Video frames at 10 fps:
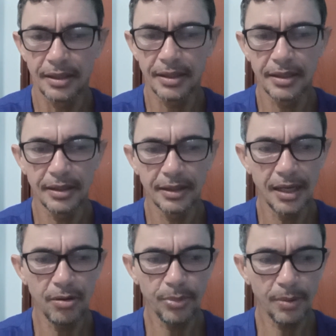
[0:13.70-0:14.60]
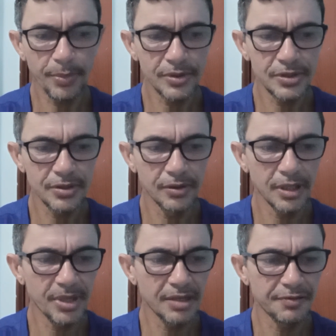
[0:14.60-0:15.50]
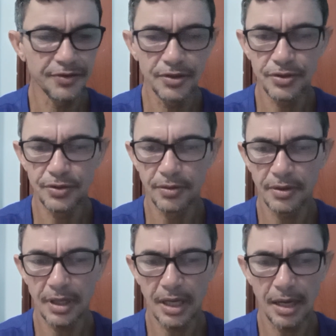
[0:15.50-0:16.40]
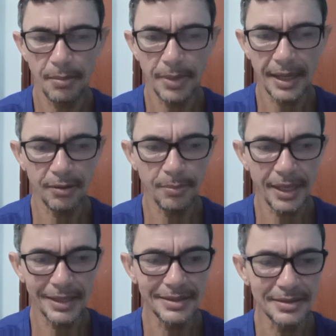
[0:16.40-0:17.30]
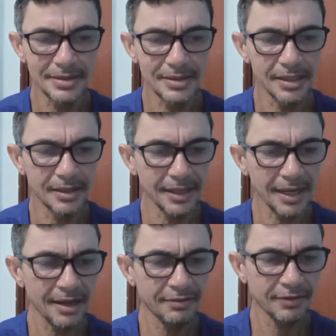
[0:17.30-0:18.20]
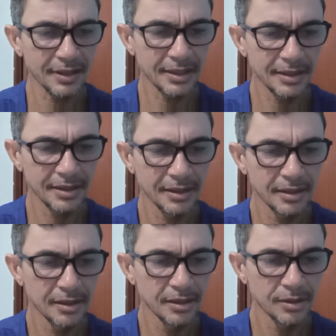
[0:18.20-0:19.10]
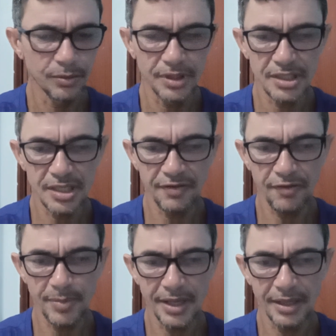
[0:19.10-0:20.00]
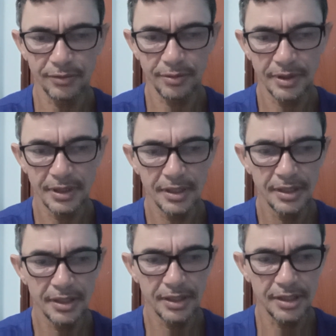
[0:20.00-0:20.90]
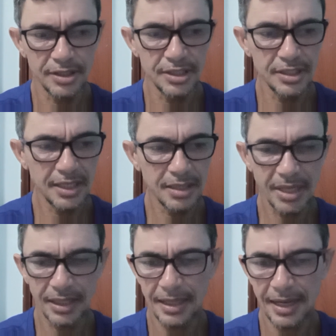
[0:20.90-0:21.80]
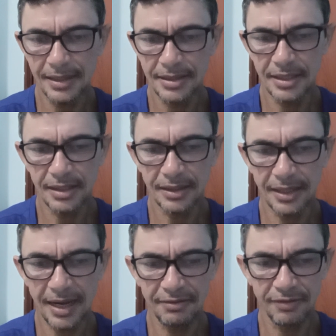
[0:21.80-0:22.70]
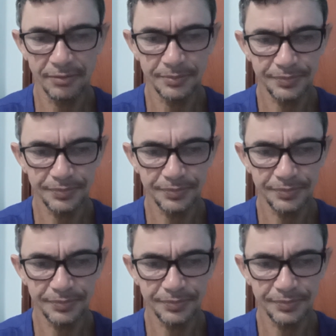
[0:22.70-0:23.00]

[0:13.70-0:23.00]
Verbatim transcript: que não proporcionam benefício para um país que trava o desenvolvimento, que tira a liberdade, que trava